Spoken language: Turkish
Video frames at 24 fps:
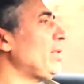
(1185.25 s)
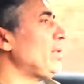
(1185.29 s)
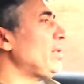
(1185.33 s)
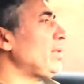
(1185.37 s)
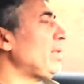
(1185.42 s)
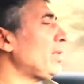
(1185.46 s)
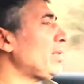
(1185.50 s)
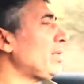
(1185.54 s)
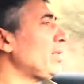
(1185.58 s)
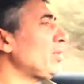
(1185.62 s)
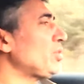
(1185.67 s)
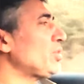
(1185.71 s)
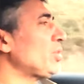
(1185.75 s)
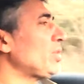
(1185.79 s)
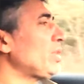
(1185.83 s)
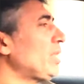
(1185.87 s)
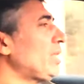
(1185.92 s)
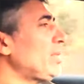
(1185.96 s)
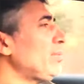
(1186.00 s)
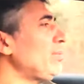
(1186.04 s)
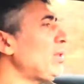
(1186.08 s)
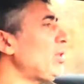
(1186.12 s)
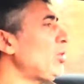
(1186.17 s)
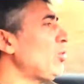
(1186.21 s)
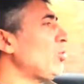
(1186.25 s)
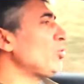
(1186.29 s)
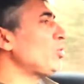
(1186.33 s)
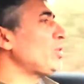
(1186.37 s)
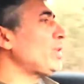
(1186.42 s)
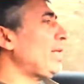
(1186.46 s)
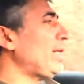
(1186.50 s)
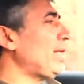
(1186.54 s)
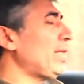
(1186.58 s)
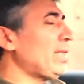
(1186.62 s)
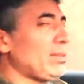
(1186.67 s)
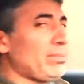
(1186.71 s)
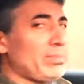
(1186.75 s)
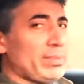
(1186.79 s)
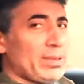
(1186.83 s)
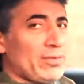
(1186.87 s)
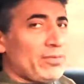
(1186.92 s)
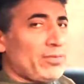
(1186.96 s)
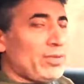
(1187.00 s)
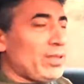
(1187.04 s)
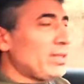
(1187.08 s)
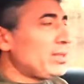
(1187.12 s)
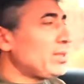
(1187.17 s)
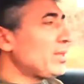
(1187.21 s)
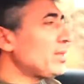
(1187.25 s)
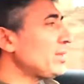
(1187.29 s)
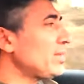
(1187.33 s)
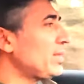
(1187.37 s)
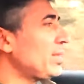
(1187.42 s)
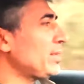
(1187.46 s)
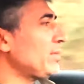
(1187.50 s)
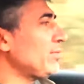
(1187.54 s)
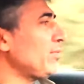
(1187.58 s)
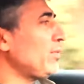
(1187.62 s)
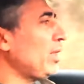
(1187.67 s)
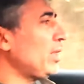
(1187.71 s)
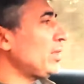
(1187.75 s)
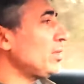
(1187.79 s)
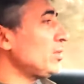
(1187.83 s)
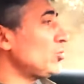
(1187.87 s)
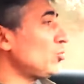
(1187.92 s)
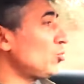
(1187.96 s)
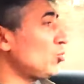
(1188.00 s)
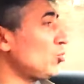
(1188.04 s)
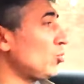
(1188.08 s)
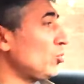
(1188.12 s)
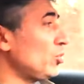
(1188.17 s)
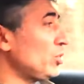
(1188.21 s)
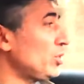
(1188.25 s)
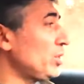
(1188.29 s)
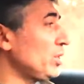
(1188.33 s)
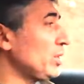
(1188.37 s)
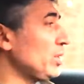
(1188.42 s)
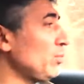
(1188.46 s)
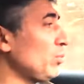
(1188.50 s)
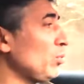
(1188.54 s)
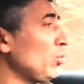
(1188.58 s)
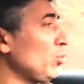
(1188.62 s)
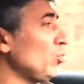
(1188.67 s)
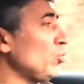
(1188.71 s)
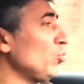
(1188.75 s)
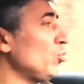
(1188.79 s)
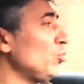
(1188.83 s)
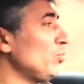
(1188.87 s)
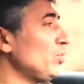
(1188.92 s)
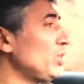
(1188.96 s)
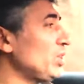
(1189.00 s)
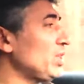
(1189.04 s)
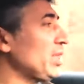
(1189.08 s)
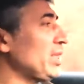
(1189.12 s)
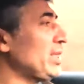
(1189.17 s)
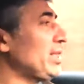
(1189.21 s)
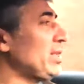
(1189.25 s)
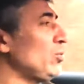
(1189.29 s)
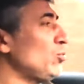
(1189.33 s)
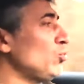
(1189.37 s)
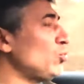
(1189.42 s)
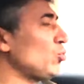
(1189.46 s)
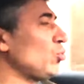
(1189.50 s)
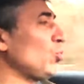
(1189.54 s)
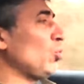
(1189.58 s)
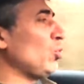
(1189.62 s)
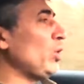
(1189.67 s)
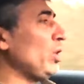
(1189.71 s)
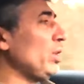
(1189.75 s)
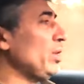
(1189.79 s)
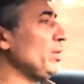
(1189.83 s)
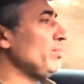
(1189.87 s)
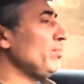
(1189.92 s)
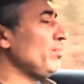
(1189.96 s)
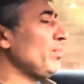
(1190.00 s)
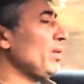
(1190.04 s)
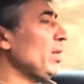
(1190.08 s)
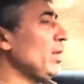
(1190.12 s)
Yaklaşık 2 milyon TL'lik bir fiyat etiketi var. Şu içinde bulunduğum GT üst donanım.